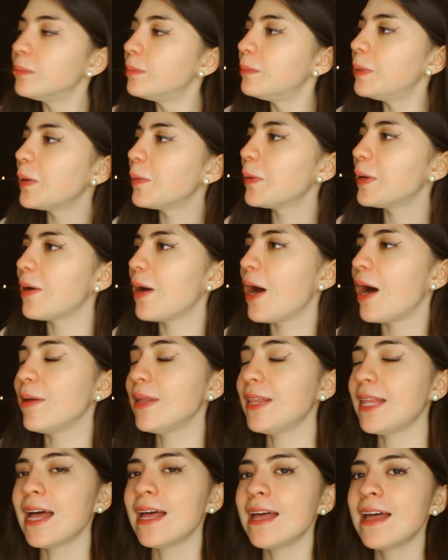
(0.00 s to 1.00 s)
Pero bueno,
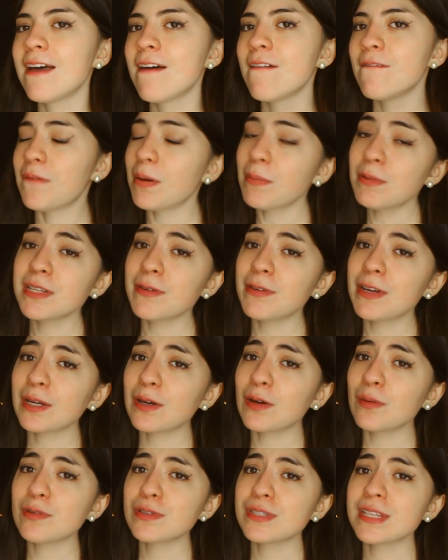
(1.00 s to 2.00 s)
ahorita vamos a ver
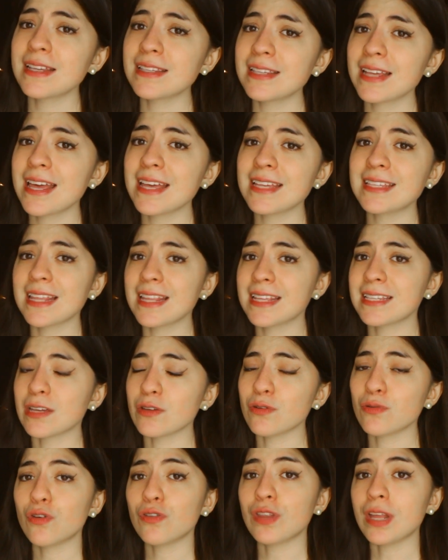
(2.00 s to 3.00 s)
cómo se hace este
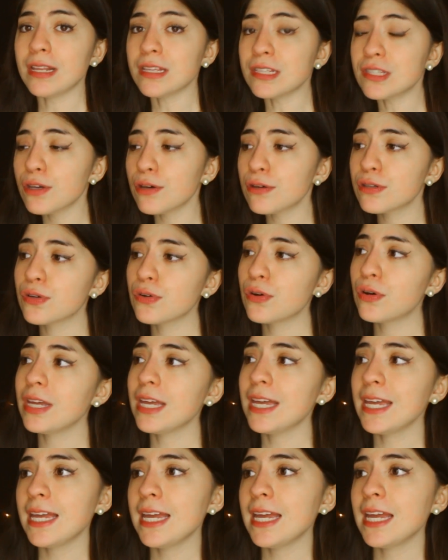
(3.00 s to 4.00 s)
desayuno delicioso
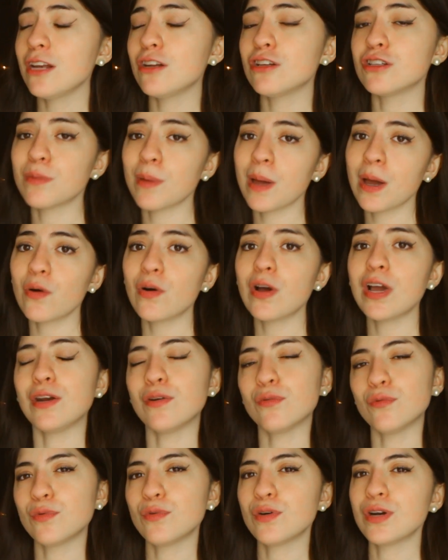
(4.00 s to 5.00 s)
y los veo
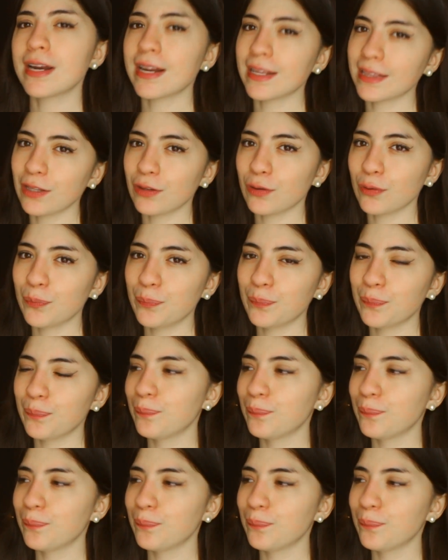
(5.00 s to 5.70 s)
en un ratito.